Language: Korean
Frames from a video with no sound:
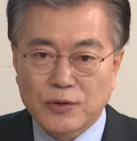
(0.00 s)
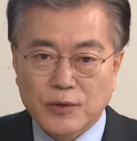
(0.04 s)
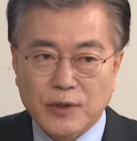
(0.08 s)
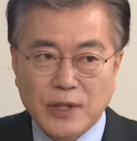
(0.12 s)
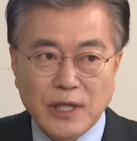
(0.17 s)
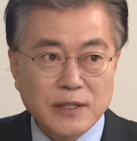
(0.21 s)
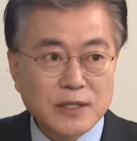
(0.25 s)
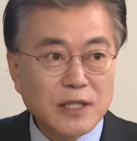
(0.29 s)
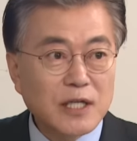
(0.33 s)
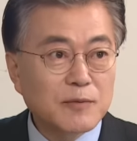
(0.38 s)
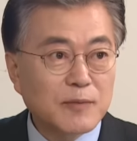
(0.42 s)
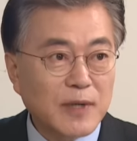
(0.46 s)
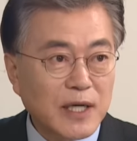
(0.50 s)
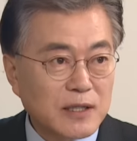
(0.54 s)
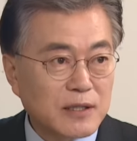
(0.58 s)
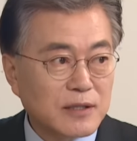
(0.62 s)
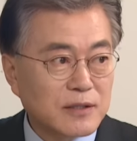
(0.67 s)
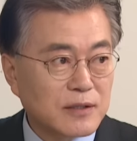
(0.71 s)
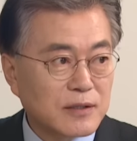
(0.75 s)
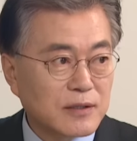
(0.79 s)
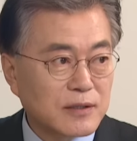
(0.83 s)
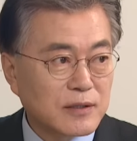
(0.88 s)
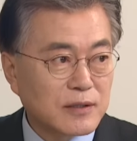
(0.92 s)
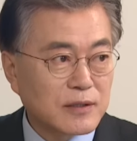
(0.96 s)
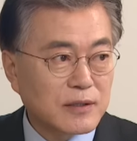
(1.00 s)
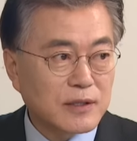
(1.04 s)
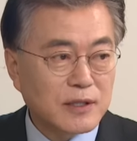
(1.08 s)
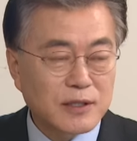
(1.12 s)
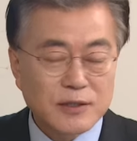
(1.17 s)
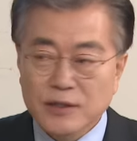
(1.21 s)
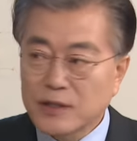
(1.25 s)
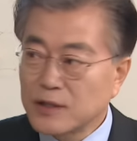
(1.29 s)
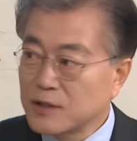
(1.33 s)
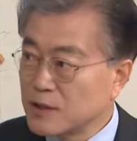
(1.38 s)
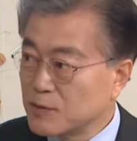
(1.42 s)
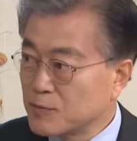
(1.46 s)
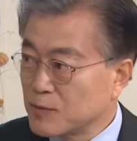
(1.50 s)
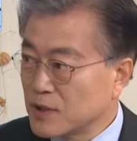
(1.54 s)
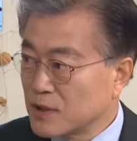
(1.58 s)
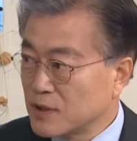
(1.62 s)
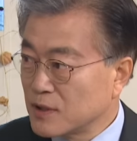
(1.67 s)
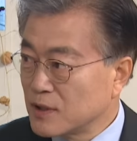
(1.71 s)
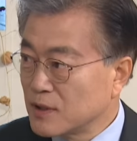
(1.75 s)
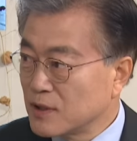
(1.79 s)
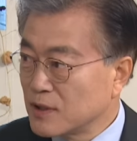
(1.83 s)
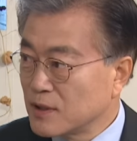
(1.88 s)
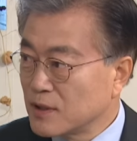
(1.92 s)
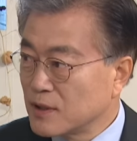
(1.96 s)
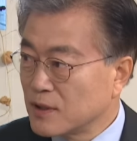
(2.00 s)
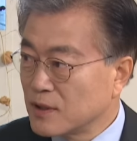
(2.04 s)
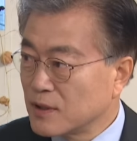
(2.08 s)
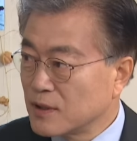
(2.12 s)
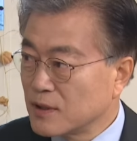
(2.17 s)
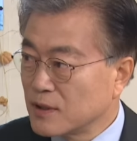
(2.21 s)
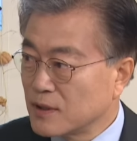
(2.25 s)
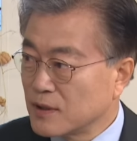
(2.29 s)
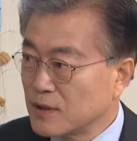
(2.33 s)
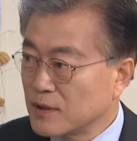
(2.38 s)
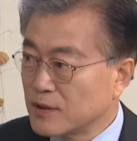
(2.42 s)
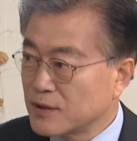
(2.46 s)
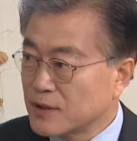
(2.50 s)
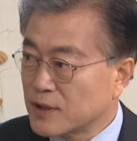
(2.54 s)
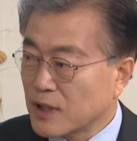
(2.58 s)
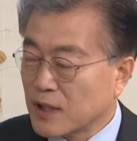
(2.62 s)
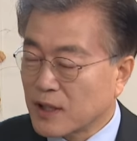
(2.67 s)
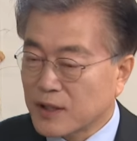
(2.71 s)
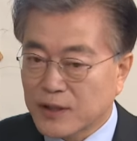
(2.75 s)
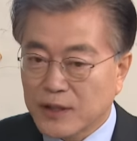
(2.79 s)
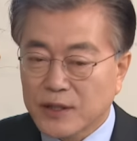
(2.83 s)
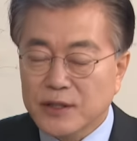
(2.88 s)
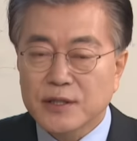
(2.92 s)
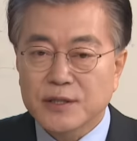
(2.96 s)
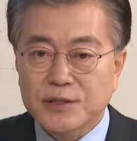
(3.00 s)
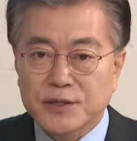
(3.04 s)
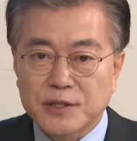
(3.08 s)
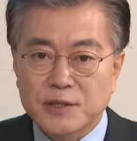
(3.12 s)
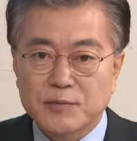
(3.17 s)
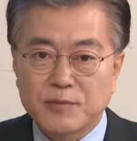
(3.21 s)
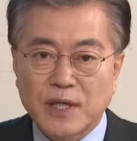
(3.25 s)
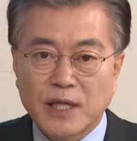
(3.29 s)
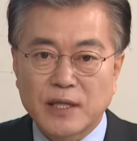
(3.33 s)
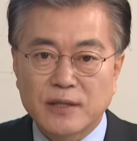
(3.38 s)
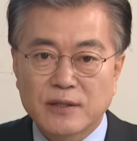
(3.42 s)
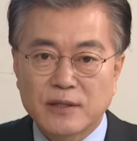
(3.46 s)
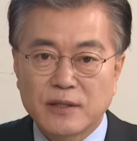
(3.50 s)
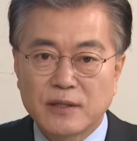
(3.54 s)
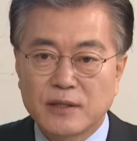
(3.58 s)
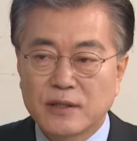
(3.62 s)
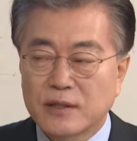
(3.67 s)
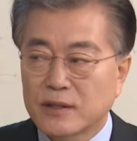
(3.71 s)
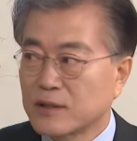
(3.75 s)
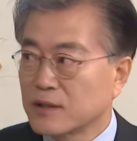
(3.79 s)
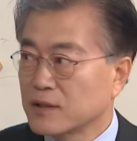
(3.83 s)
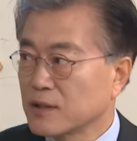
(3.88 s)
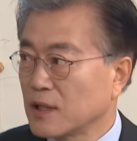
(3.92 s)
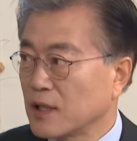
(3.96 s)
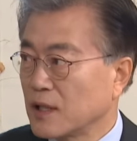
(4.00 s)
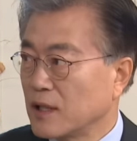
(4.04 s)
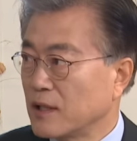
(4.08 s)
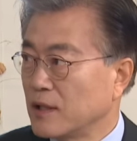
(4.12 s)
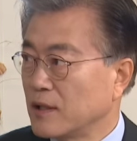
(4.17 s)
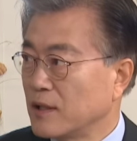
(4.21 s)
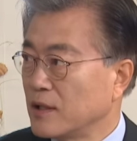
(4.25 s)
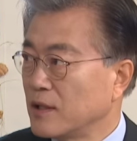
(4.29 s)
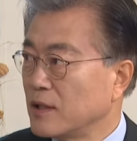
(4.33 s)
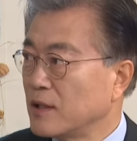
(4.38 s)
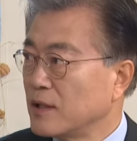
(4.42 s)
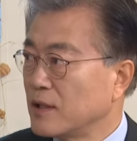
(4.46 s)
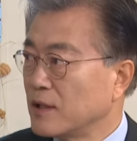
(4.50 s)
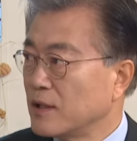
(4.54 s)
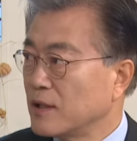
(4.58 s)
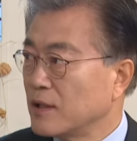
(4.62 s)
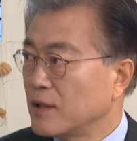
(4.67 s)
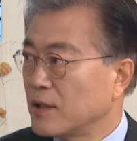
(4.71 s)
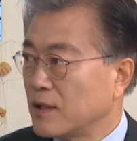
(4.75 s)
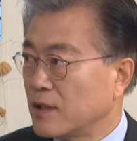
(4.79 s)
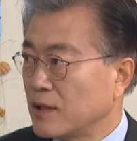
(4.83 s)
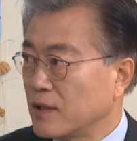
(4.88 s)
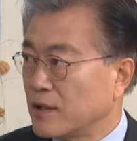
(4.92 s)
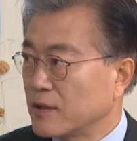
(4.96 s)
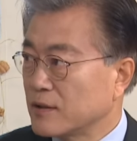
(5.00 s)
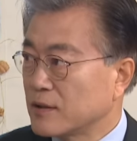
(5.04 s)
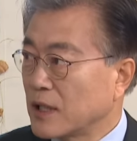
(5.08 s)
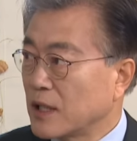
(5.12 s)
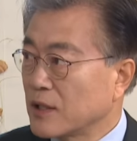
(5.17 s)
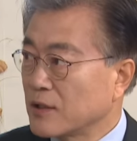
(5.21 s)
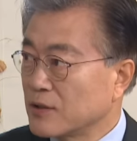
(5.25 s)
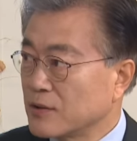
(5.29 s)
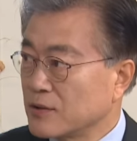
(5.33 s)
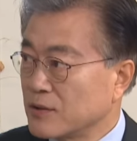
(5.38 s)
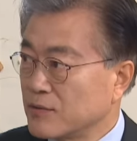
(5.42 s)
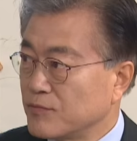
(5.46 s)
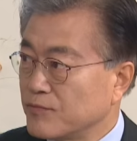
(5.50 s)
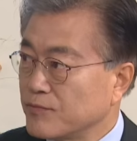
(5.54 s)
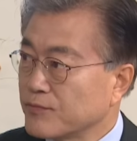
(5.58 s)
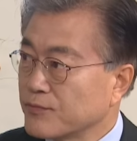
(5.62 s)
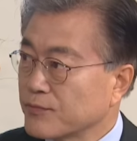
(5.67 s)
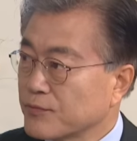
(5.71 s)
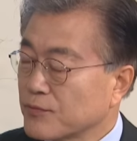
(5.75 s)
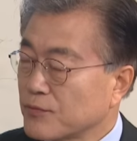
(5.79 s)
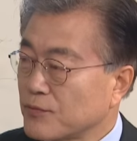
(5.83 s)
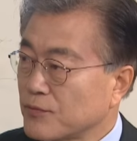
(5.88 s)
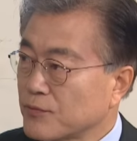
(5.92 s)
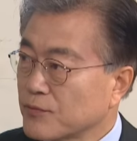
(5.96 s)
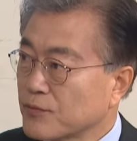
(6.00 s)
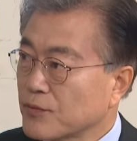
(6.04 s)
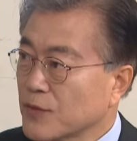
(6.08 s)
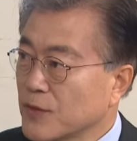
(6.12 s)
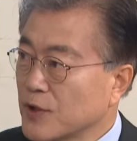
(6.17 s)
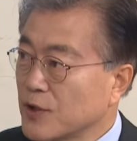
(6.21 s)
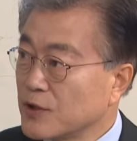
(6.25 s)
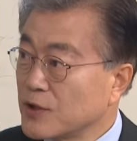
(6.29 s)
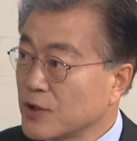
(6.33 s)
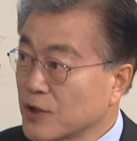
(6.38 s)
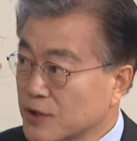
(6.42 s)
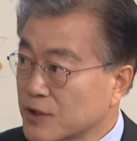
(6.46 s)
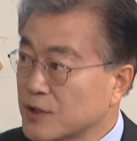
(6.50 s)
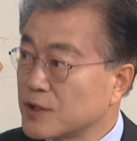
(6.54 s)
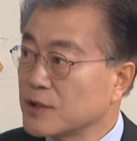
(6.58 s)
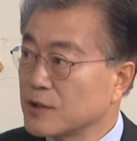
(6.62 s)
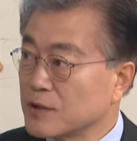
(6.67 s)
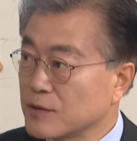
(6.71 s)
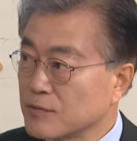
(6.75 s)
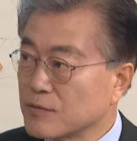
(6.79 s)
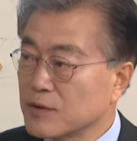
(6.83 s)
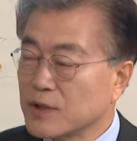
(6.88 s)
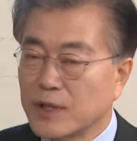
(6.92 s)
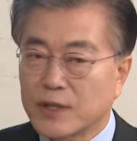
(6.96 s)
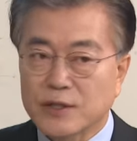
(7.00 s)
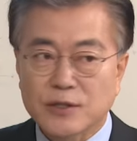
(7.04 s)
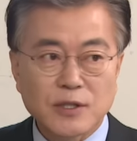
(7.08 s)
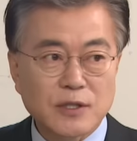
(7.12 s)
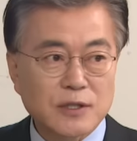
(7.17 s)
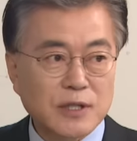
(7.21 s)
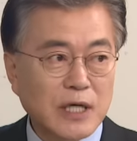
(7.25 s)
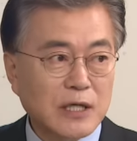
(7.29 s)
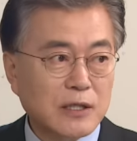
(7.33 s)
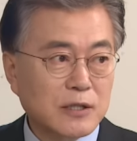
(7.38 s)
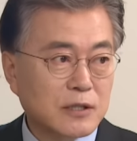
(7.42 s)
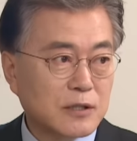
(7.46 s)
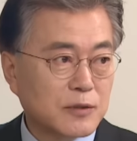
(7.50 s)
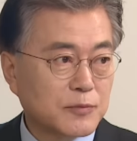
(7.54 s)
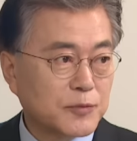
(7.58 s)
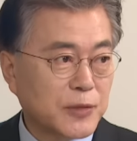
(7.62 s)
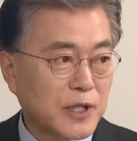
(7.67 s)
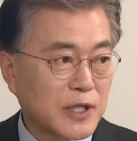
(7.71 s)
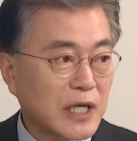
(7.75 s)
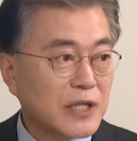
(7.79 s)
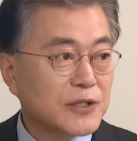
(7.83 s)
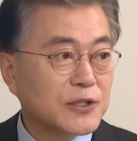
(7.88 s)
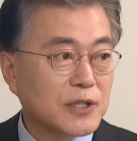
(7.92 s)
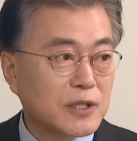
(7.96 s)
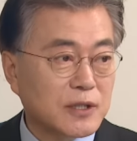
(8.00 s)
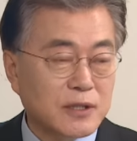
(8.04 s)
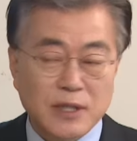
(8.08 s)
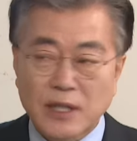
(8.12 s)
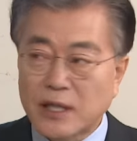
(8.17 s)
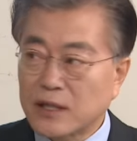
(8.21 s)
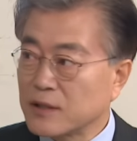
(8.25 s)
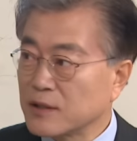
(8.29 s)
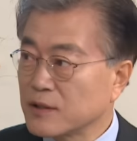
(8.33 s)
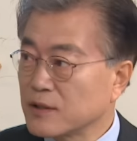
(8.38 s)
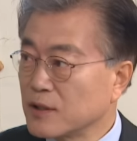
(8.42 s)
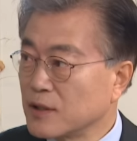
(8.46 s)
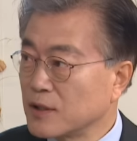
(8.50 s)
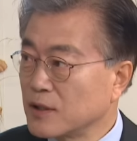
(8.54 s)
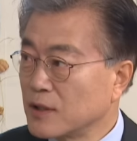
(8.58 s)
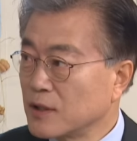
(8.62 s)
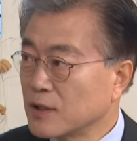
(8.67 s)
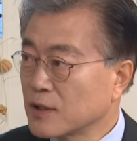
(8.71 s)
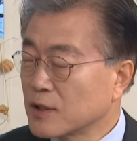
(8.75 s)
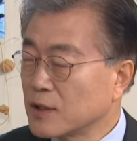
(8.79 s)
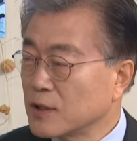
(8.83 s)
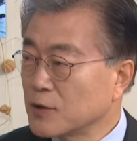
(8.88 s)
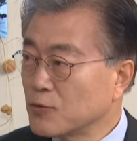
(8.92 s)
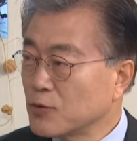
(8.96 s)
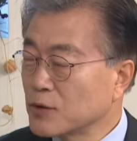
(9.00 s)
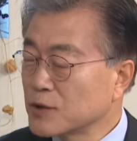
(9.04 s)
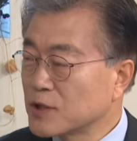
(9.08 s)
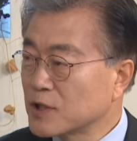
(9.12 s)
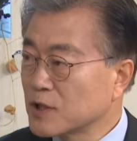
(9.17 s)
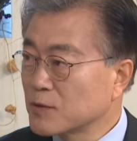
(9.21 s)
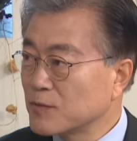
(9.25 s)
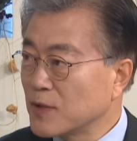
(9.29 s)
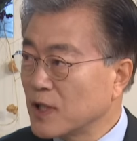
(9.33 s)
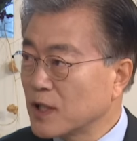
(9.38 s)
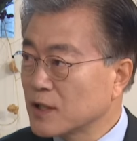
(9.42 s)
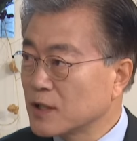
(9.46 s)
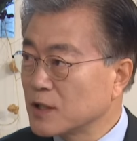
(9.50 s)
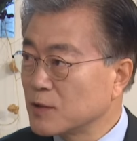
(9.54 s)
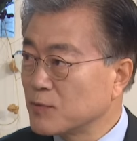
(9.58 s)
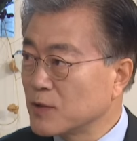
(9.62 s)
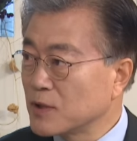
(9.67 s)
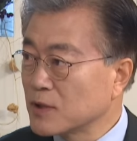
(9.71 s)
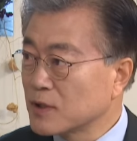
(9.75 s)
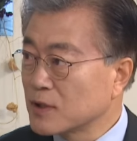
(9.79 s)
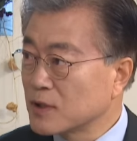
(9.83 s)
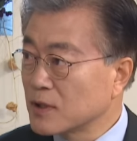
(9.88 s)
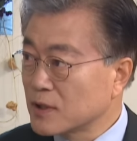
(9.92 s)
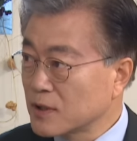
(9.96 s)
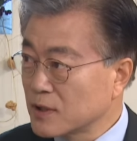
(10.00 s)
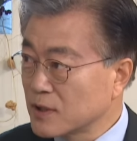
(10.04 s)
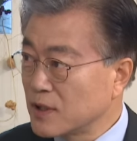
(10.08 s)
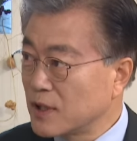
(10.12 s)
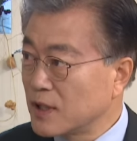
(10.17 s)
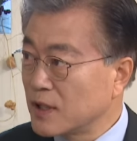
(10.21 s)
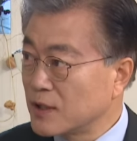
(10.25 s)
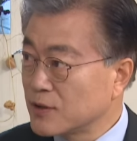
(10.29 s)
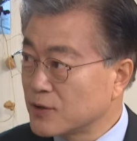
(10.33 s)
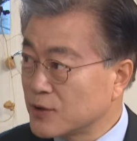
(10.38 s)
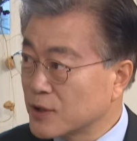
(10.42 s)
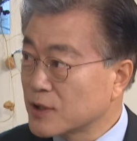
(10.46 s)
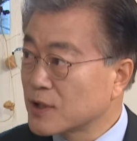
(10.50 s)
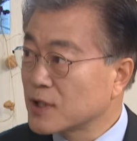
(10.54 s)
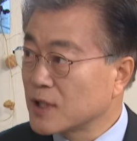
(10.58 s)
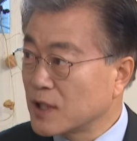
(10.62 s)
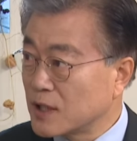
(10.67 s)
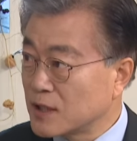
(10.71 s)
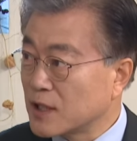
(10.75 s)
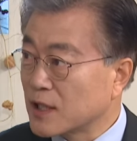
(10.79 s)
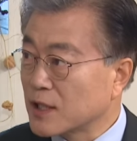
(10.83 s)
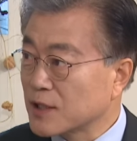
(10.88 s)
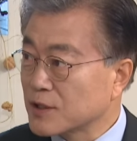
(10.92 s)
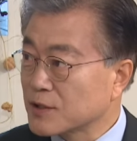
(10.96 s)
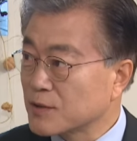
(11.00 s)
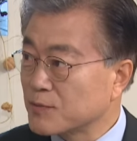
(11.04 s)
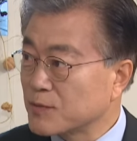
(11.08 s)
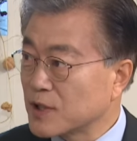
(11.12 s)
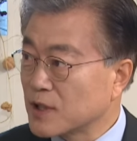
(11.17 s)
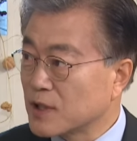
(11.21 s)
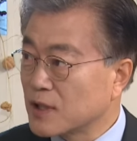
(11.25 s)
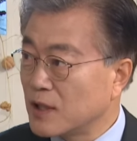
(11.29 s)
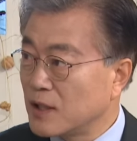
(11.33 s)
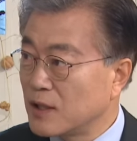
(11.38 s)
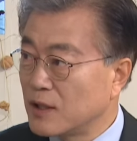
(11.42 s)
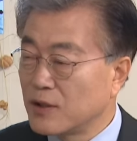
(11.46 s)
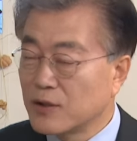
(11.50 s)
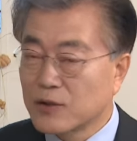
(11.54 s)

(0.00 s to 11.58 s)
굉장히 많은 흔들림을 제가 겪었지만, 그러나 당을 혁신해서 당을 변화시킨다는 그 원칙만큼은 끝끝내 지켜내지 않았습니까?